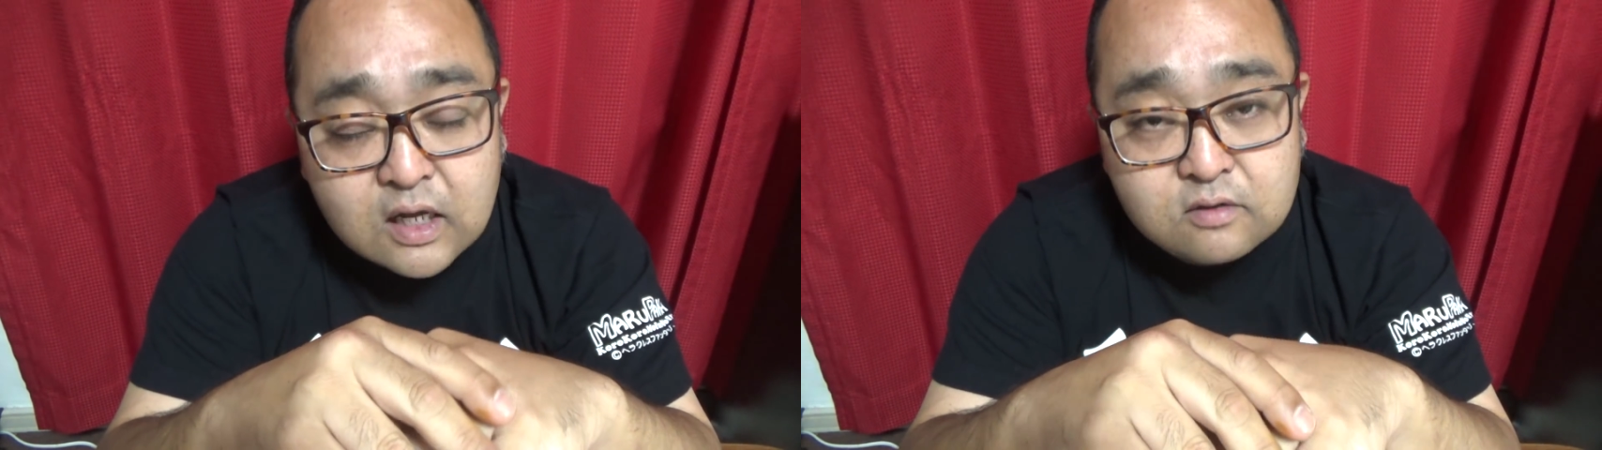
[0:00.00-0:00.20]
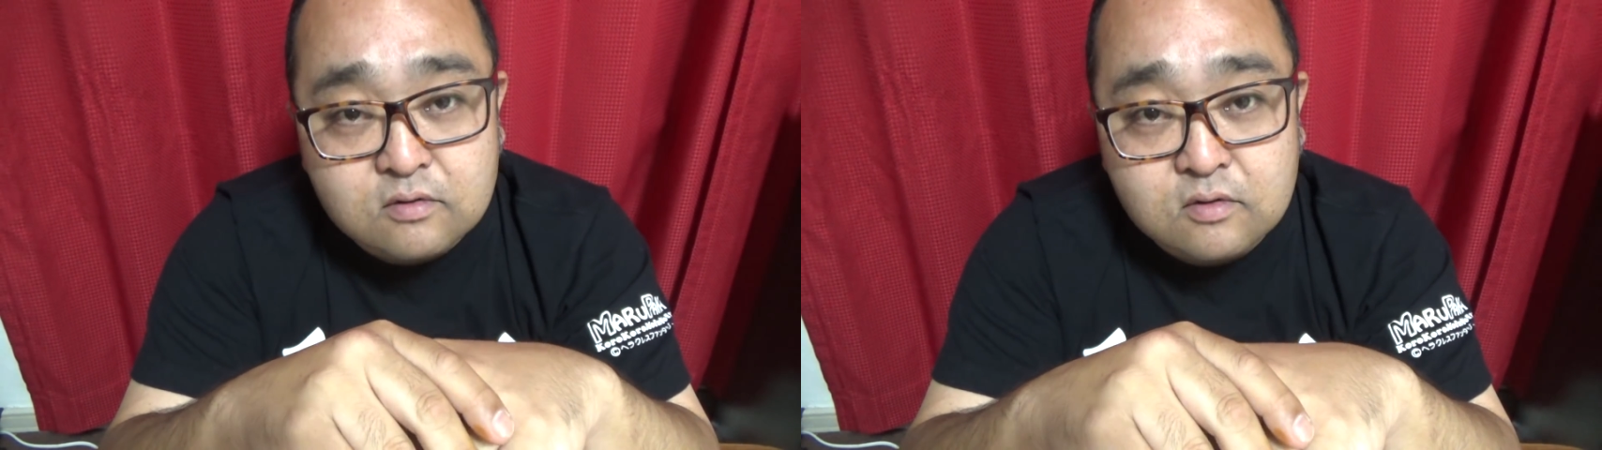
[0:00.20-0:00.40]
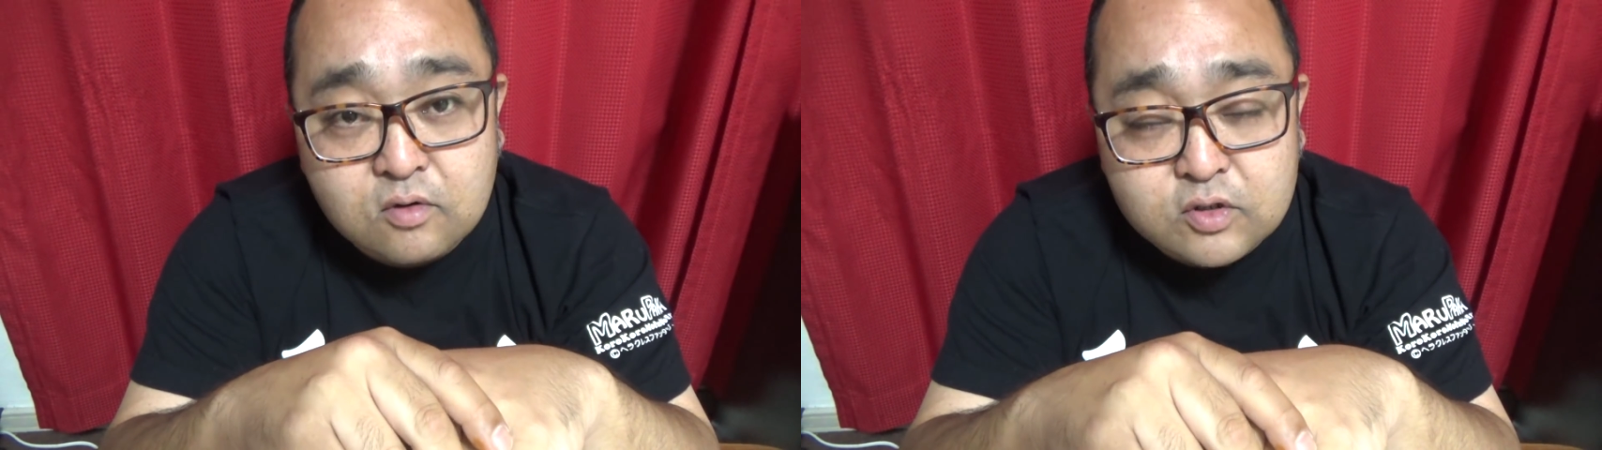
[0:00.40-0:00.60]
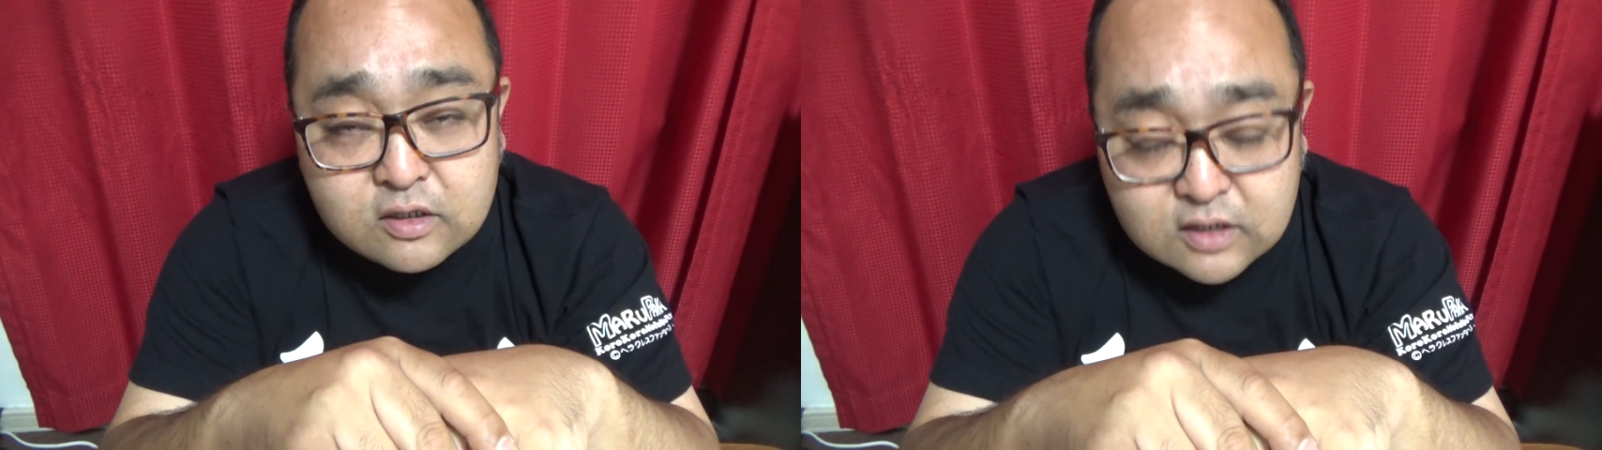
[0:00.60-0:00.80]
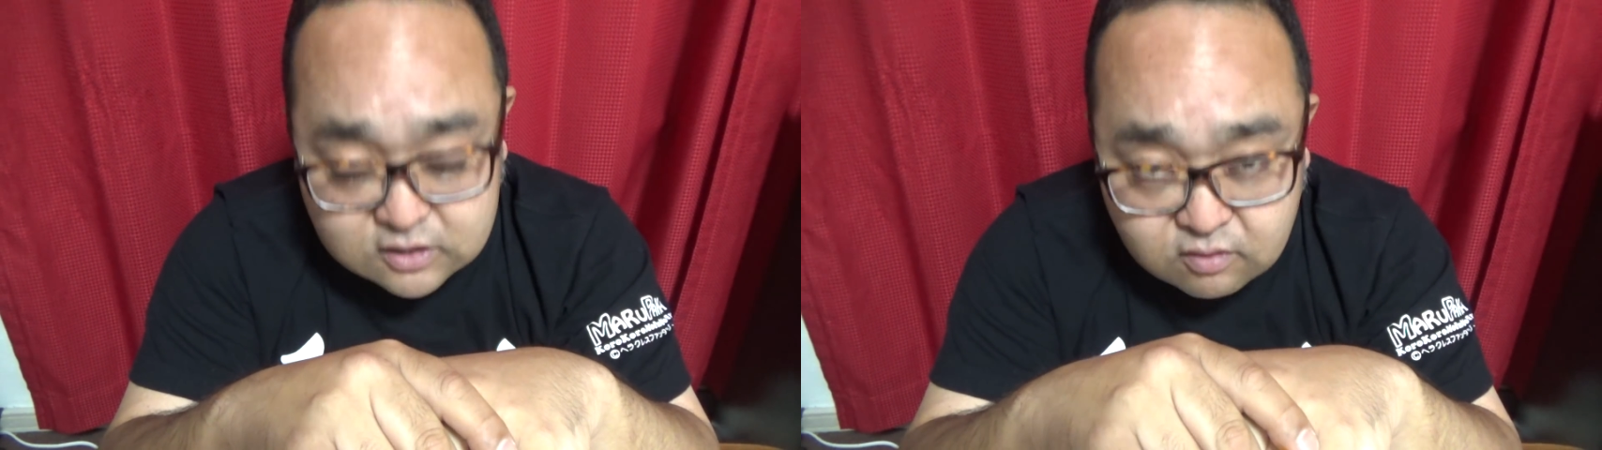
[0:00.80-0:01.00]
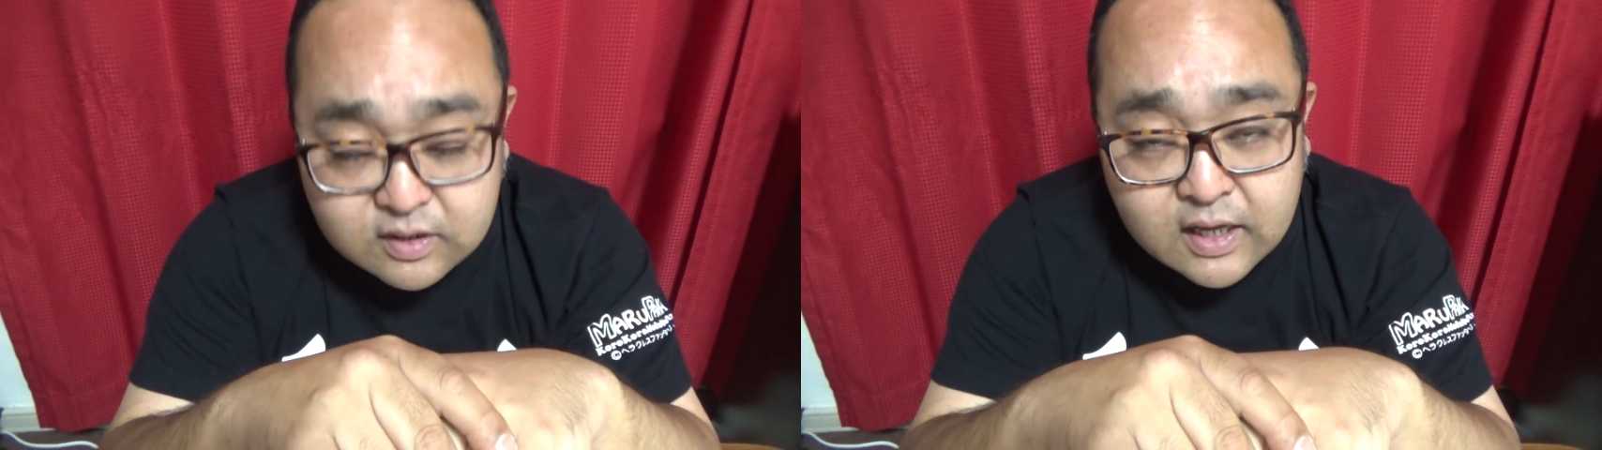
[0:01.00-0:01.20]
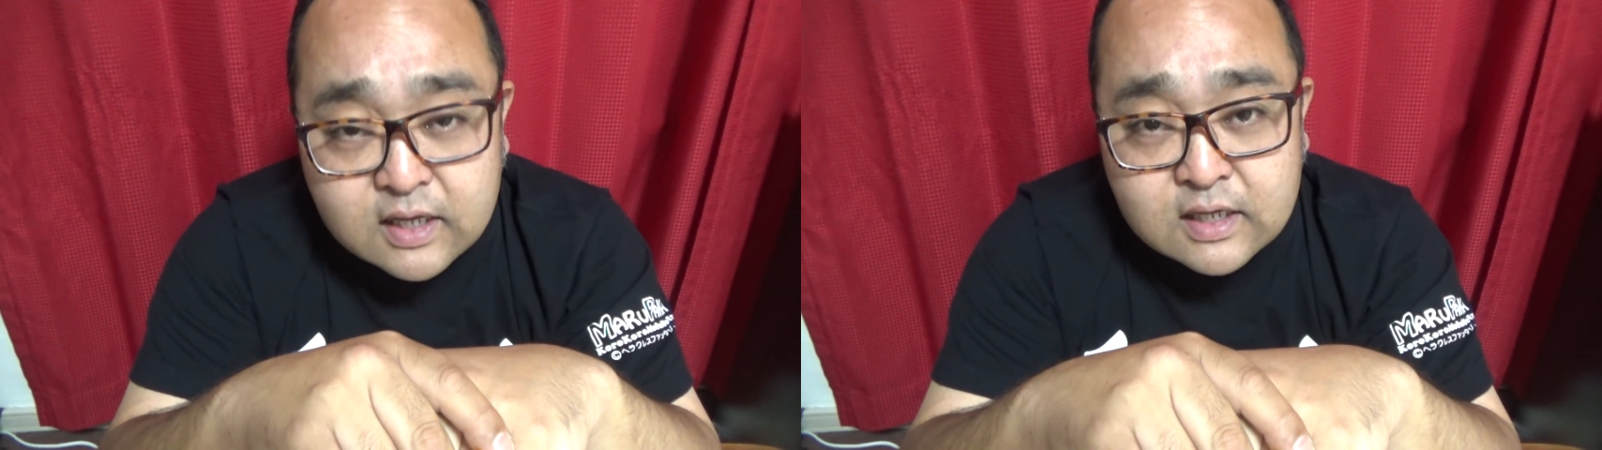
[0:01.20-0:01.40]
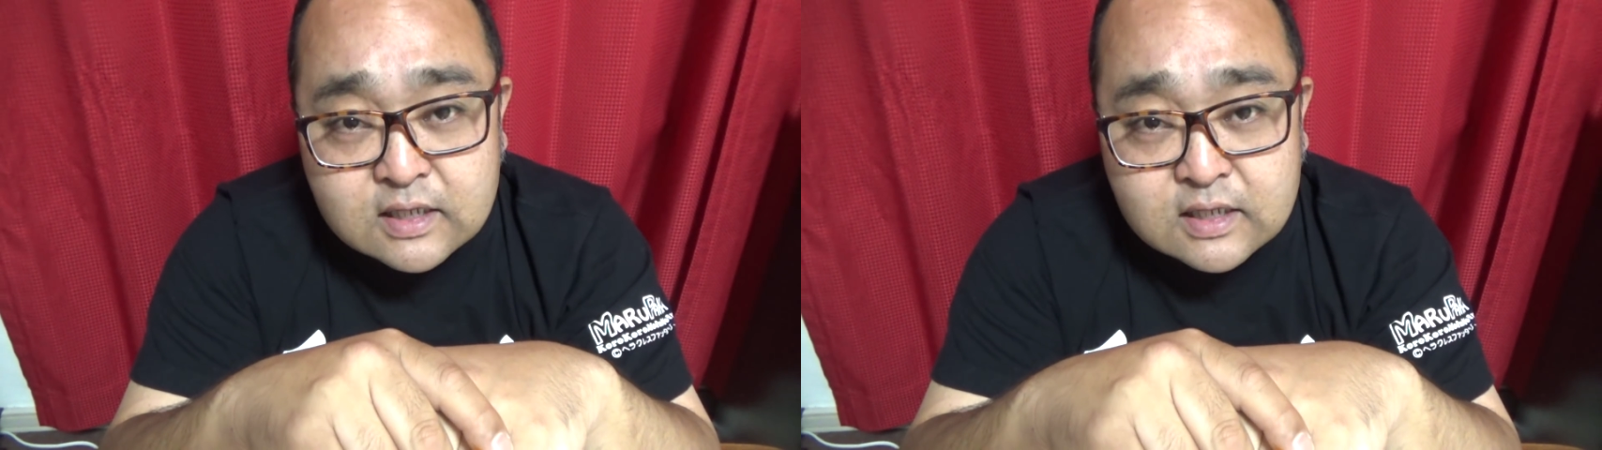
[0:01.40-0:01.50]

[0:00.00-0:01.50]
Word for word: ホテルですので、